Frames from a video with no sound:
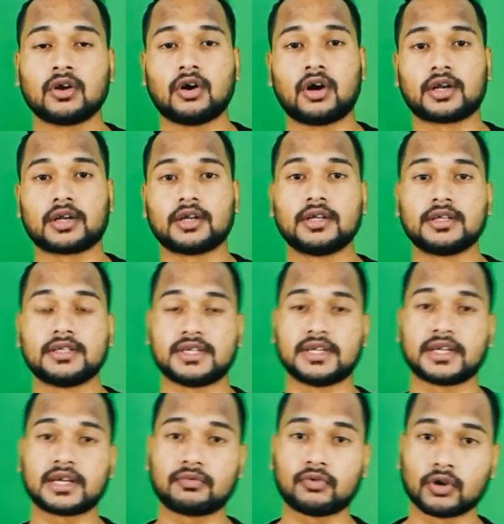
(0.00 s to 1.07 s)
और
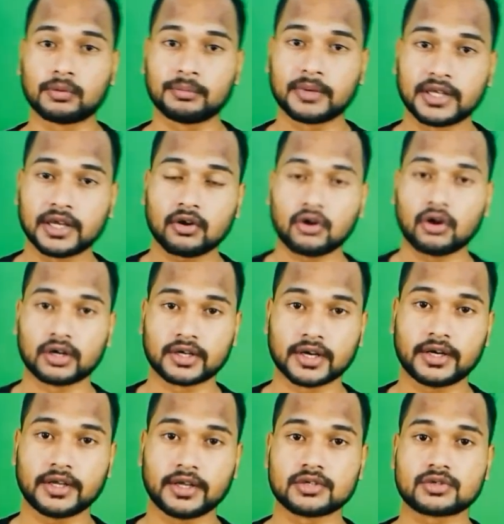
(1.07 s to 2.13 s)
जिनके फ़ोन में ये
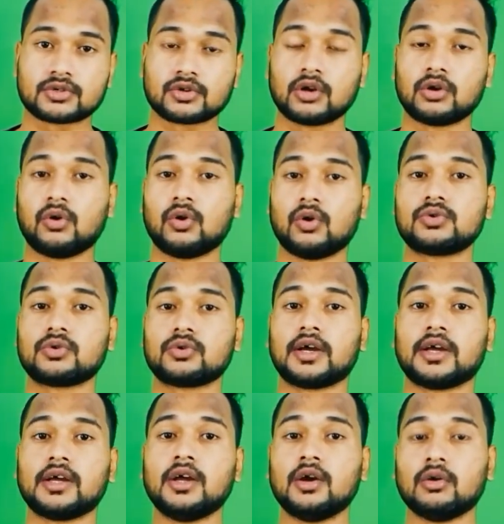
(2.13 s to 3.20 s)
ऑलरेडी इंस्टॉल हो चुका
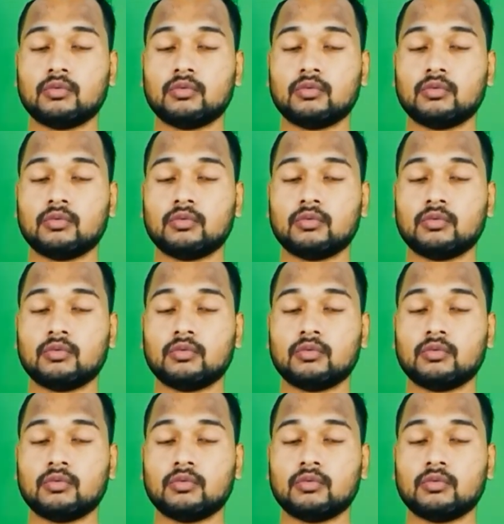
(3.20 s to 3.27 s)
है